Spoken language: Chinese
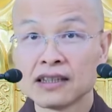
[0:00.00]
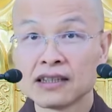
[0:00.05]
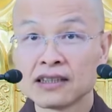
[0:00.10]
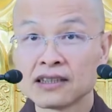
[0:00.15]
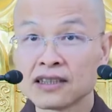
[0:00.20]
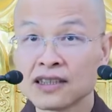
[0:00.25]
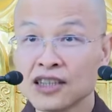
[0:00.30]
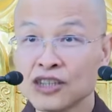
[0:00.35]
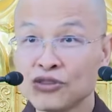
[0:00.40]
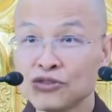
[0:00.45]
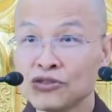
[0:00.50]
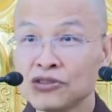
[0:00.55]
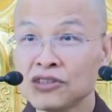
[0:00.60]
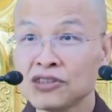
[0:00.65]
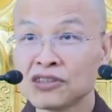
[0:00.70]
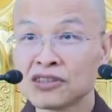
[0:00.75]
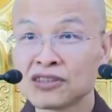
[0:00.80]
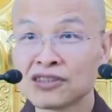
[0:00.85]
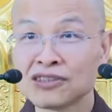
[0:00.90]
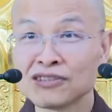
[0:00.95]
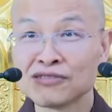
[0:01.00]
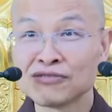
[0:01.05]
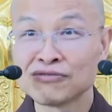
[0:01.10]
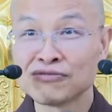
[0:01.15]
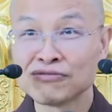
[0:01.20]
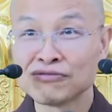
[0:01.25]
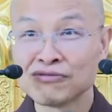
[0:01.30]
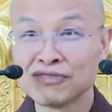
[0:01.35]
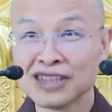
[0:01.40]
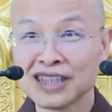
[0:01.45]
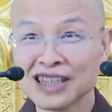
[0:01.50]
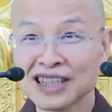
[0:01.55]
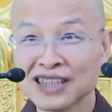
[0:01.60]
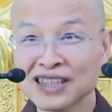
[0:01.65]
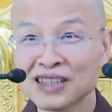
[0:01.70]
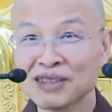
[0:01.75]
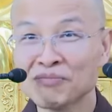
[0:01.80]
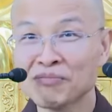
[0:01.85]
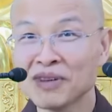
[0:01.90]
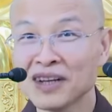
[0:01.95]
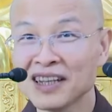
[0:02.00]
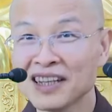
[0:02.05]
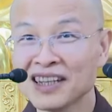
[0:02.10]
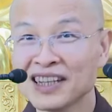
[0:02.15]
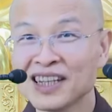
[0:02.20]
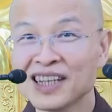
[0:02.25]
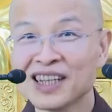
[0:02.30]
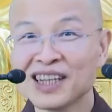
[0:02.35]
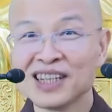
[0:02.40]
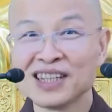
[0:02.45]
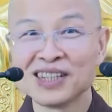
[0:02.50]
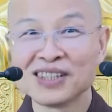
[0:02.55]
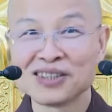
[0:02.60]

这一句“师父领进门”，